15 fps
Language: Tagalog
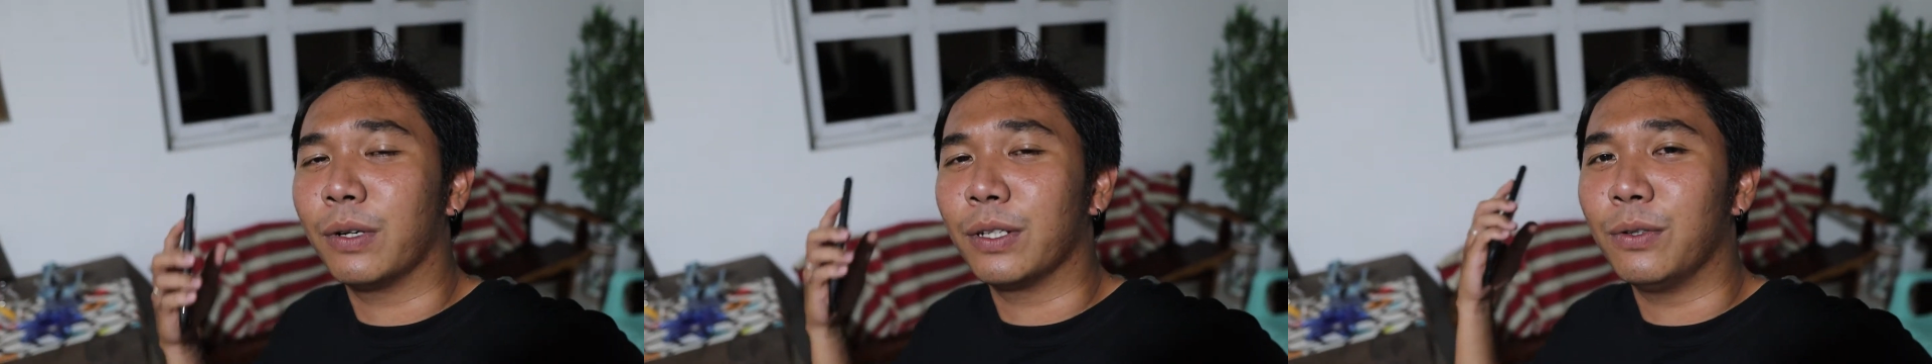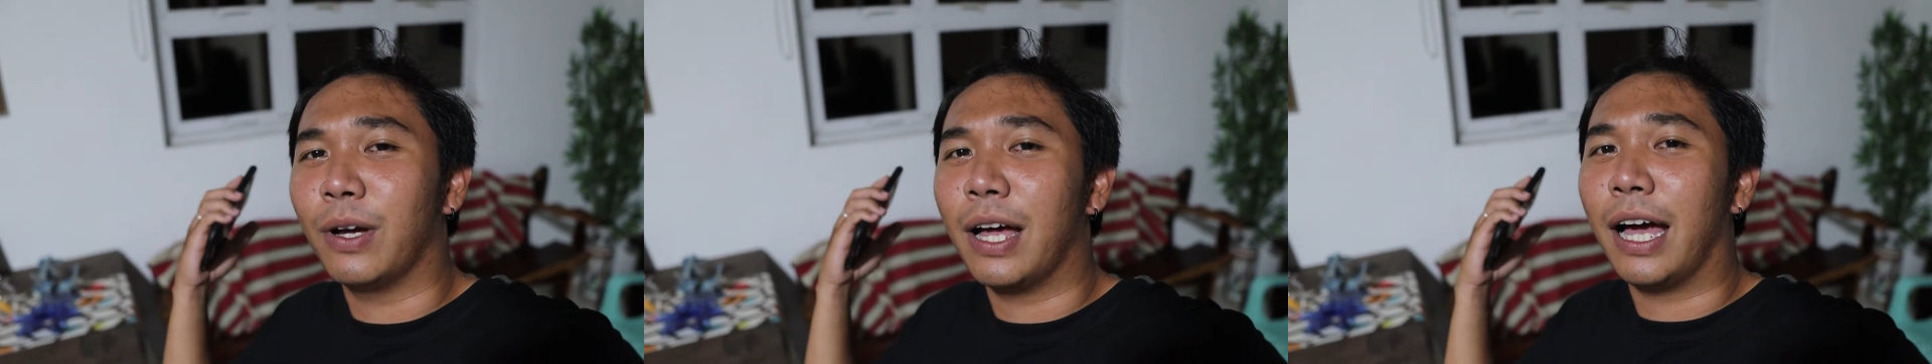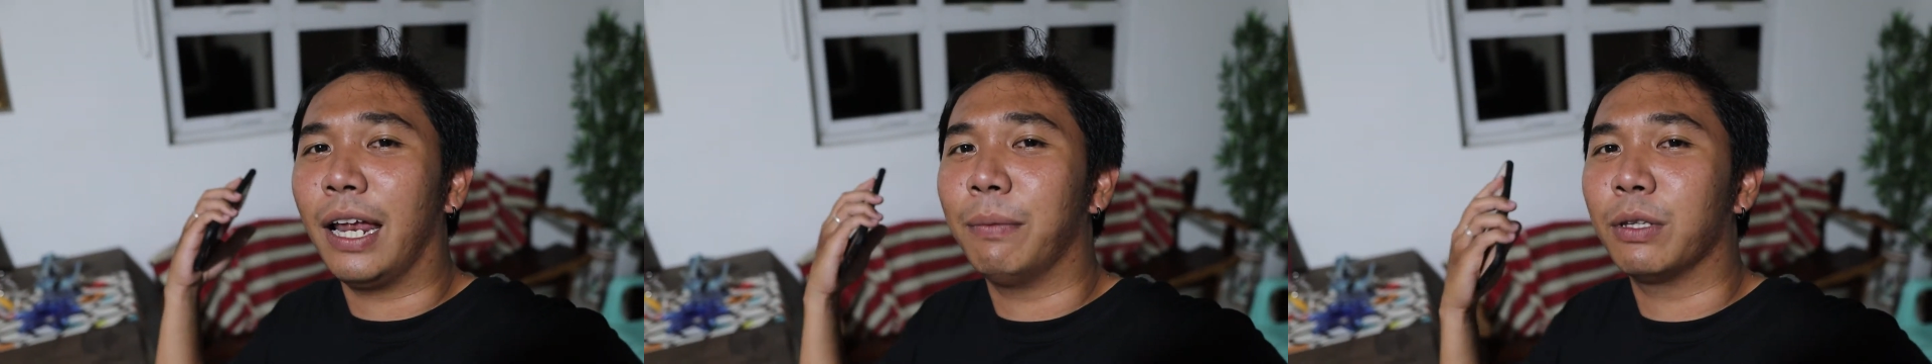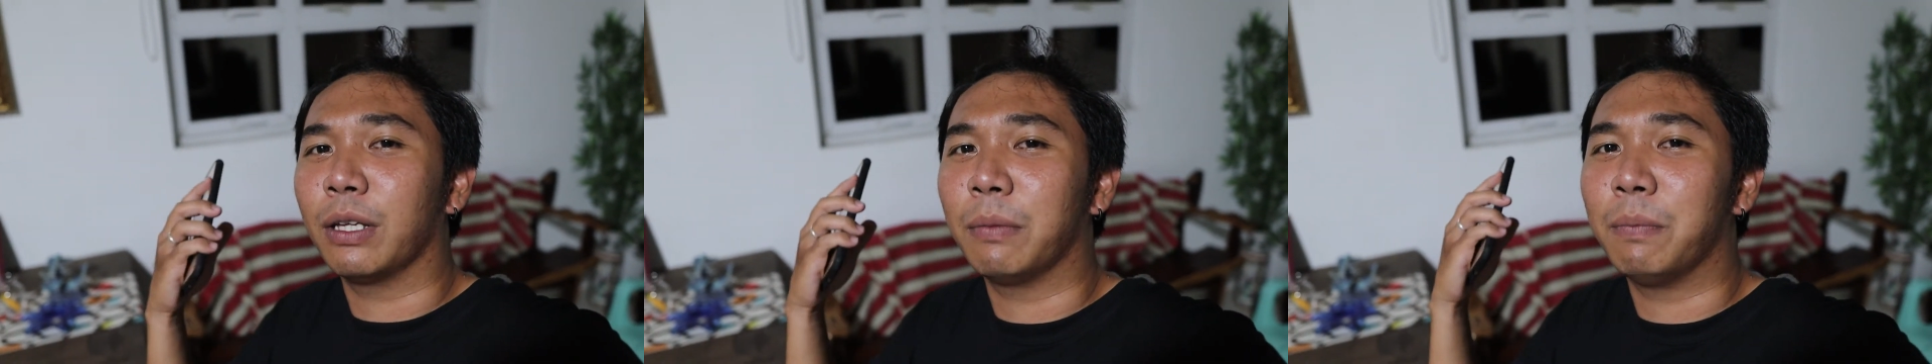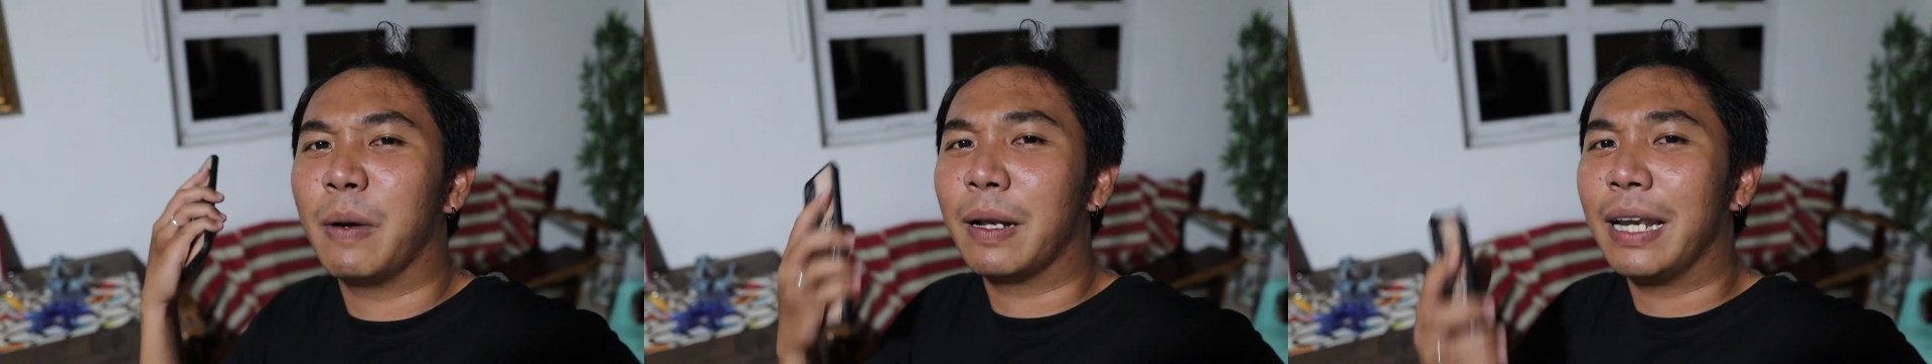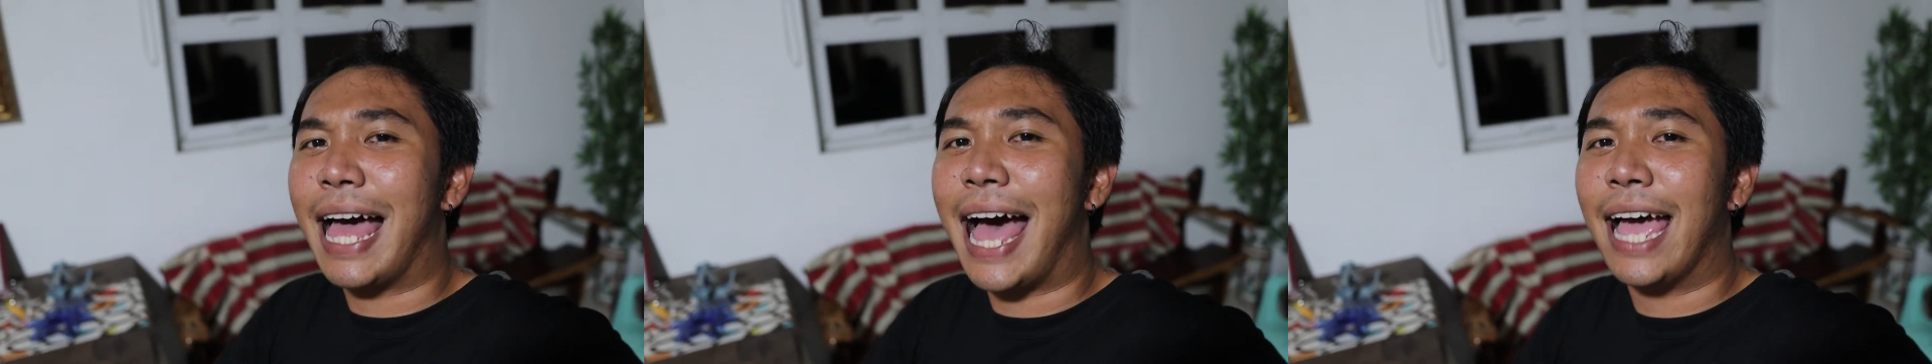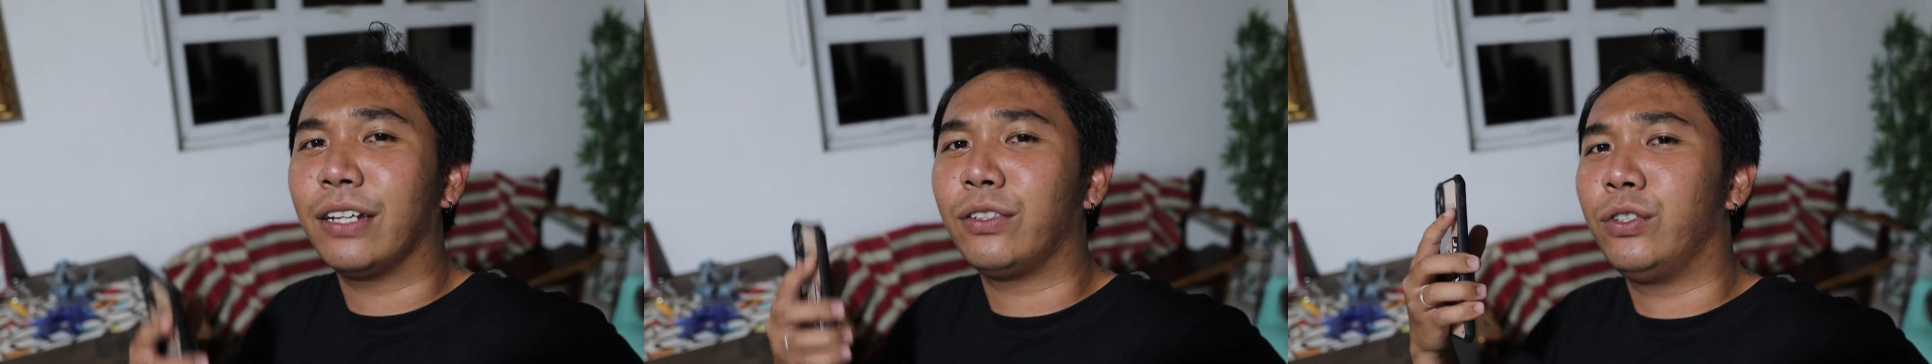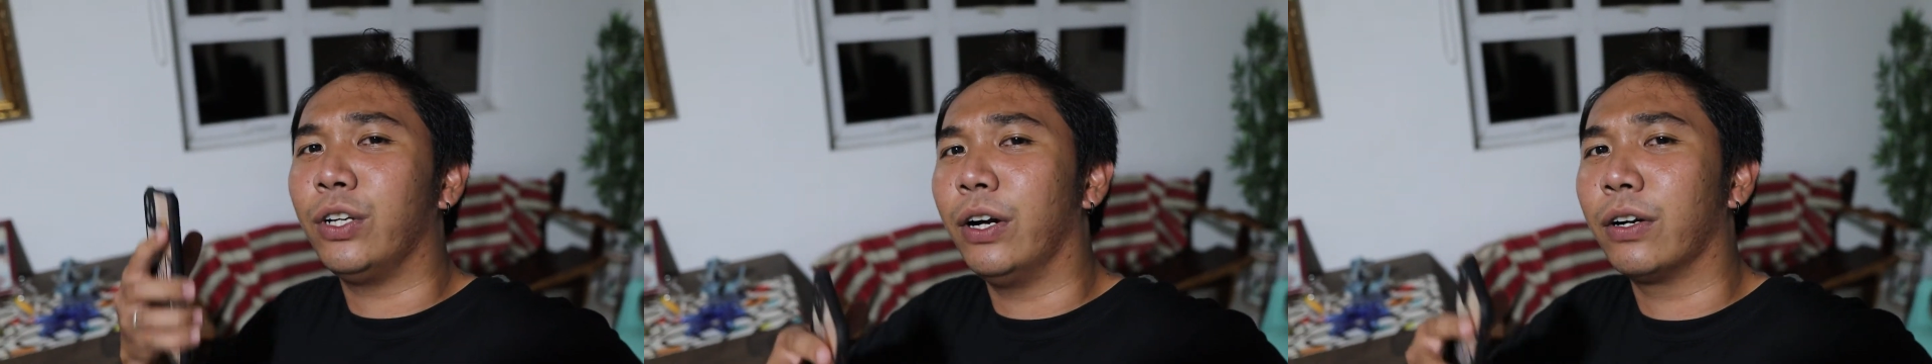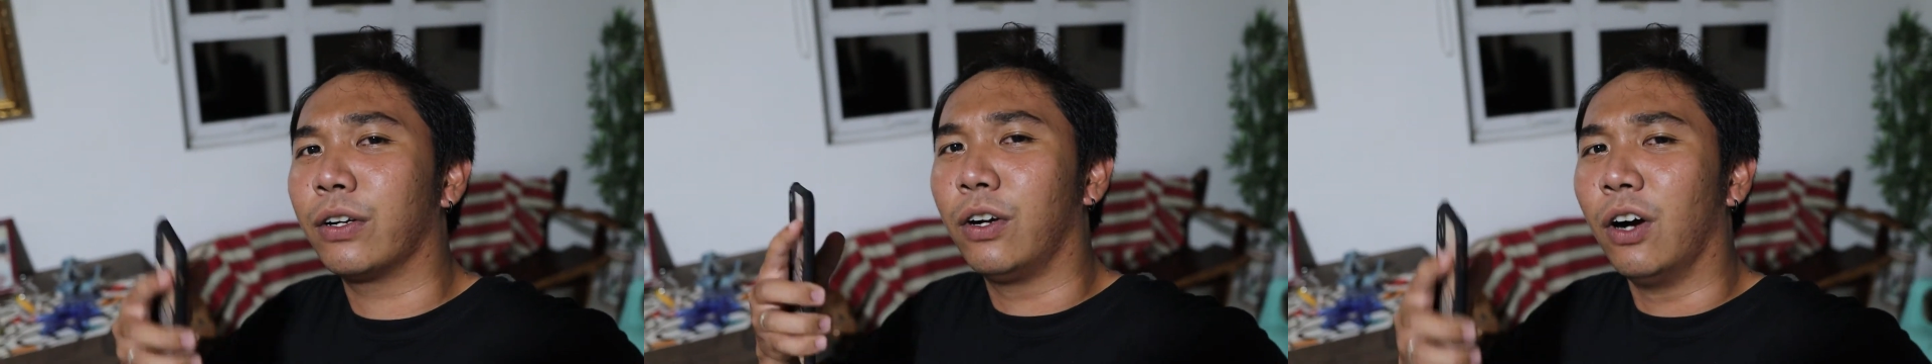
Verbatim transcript: Huwag niyo kakalimutan mag-like, share,